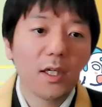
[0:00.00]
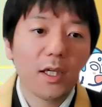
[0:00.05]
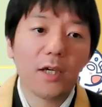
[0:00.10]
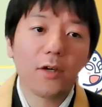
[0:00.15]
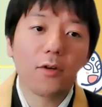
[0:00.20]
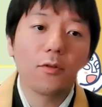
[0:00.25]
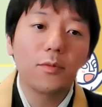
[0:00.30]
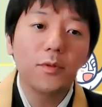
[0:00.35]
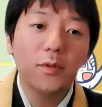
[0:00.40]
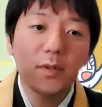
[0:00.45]

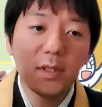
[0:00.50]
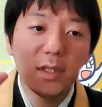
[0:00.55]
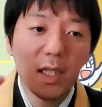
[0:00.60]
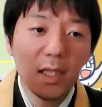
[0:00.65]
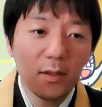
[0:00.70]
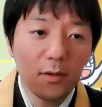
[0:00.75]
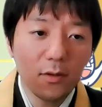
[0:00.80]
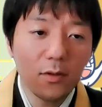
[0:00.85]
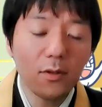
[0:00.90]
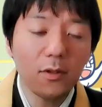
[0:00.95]
えー、お仏
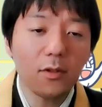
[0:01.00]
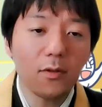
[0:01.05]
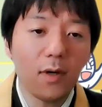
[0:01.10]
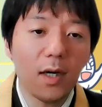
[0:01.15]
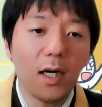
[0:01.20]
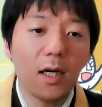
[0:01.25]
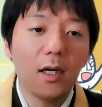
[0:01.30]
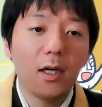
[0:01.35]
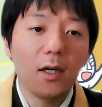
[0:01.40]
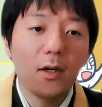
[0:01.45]
壇というの
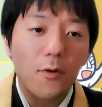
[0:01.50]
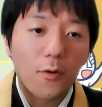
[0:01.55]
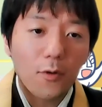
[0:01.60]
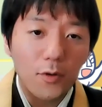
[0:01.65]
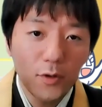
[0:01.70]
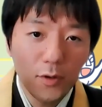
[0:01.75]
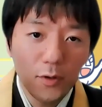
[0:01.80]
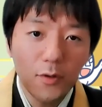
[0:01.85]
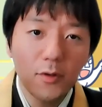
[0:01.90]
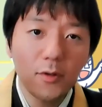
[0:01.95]
は、
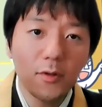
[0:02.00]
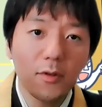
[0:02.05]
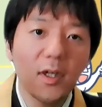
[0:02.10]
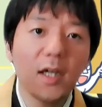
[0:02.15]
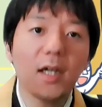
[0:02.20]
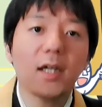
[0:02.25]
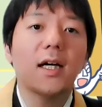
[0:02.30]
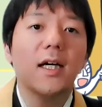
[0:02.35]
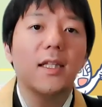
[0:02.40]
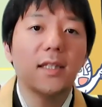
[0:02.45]
お浄土
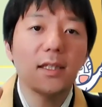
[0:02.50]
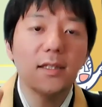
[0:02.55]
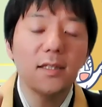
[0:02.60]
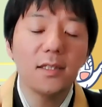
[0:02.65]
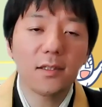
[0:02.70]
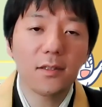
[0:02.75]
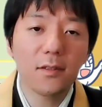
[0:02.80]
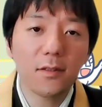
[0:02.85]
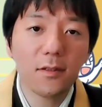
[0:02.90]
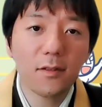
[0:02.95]
が
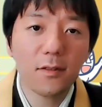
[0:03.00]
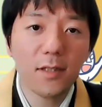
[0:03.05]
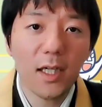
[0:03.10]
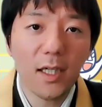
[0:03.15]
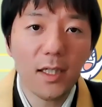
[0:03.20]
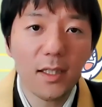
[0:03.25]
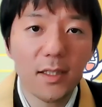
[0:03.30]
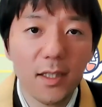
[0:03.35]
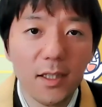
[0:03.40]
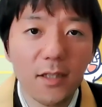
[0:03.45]
形作
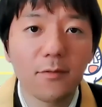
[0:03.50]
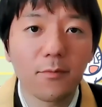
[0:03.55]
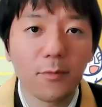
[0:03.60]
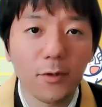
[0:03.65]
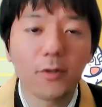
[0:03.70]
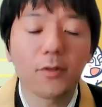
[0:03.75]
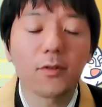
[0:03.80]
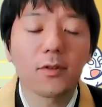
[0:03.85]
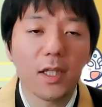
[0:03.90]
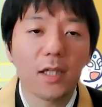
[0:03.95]
られている
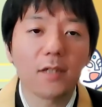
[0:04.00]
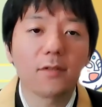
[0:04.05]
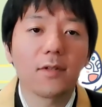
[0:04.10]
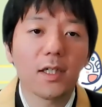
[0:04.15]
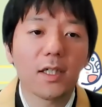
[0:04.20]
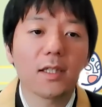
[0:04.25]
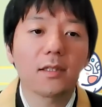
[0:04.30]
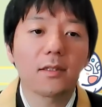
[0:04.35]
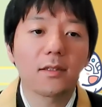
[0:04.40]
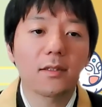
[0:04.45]
ものになる
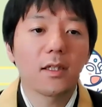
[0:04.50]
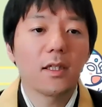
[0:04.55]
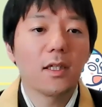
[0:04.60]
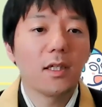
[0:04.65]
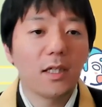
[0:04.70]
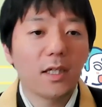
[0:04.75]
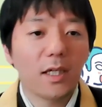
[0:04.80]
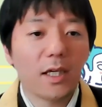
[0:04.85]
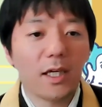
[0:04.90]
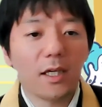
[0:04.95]
わけです。
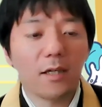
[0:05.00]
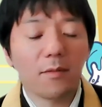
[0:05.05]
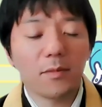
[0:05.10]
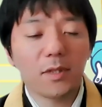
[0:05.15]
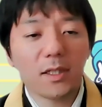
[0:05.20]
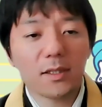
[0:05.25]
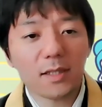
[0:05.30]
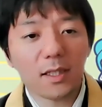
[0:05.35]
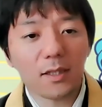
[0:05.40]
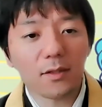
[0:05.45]
えー、
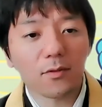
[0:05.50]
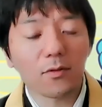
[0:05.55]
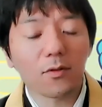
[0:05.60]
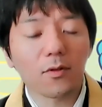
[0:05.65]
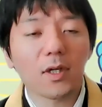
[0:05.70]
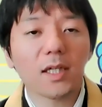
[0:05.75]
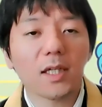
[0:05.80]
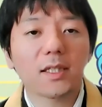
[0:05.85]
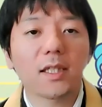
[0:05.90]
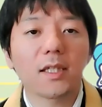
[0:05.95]
皆さんの
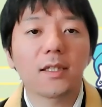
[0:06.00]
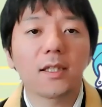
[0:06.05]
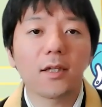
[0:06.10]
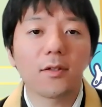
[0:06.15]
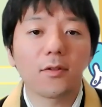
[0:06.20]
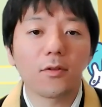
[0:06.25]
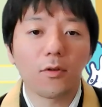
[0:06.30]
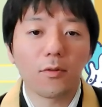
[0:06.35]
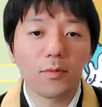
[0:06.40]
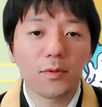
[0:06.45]
ご家庭に
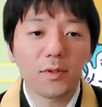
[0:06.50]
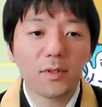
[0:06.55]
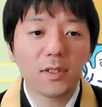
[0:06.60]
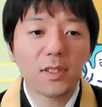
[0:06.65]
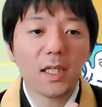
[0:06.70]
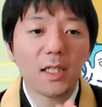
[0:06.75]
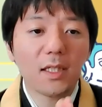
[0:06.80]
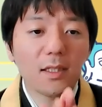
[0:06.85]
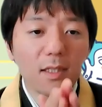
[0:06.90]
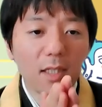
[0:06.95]
あるお仏
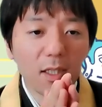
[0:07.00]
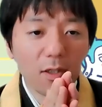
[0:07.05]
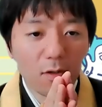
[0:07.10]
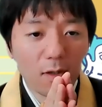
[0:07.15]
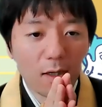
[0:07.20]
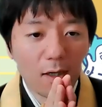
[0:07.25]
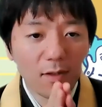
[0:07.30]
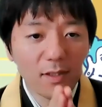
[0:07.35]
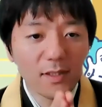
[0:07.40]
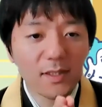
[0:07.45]
壇に手
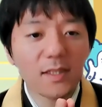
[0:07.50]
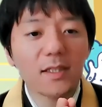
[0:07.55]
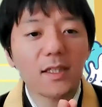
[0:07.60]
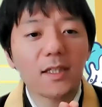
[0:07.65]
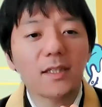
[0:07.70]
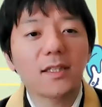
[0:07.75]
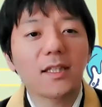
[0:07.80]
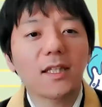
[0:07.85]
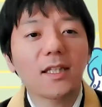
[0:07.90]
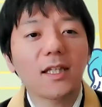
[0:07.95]
を合わせ
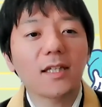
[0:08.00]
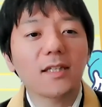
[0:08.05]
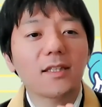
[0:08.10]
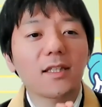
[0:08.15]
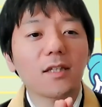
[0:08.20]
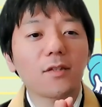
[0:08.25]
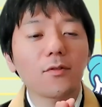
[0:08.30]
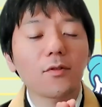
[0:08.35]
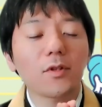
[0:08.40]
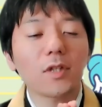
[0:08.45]
ていただい
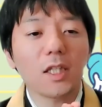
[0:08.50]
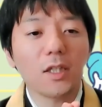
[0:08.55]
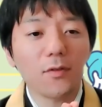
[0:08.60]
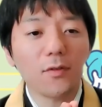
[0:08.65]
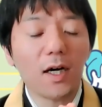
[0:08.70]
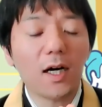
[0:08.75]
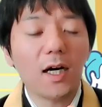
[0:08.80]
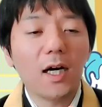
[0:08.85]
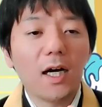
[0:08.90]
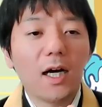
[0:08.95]
たときに
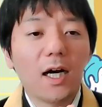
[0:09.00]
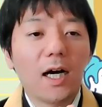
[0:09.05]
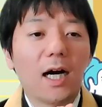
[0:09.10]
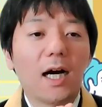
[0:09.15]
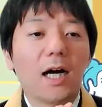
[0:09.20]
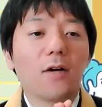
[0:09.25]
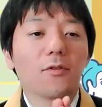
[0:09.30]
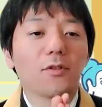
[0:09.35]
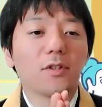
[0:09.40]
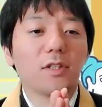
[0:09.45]
は、
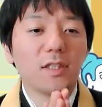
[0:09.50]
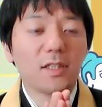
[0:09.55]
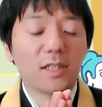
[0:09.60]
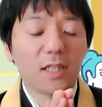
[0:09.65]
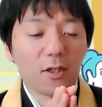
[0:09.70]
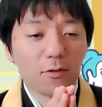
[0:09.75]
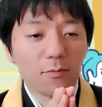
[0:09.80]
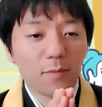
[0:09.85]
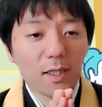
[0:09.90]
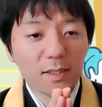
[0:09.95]
あ、おじい
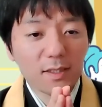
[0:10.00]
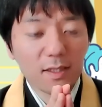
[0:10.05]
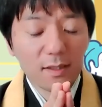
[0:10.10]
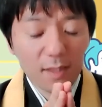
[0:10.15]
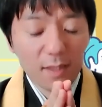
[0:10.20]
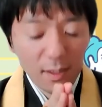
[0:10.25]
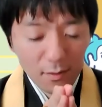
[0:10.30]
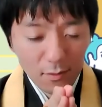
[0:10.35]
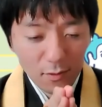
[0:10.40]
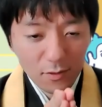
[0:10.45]
ちゃん、おばあちゃ
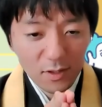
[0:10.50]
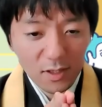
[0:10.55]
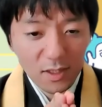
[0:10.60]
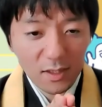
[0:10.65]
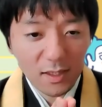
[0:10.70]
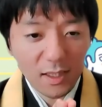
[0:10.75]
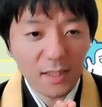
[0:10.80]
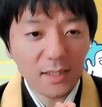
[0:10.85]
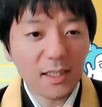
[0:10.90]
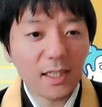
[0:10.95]
ん、天国
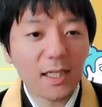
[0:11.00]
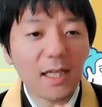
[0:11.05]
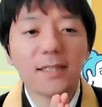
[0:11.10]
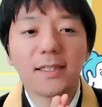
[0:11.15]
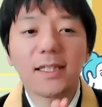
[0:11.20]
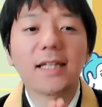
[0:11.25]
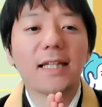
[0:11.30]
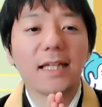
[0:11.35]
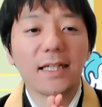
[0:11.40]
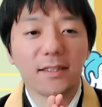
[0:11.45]
に行ったんだな、
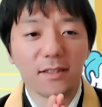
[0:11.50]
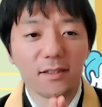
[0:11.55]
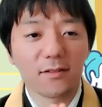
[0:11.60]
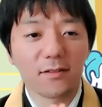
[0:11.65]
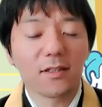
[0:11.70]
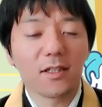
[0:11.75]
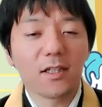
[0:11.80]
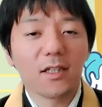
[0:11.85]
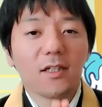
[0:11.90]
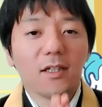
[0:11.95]
じゃないんで
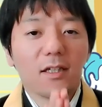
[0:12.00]
す。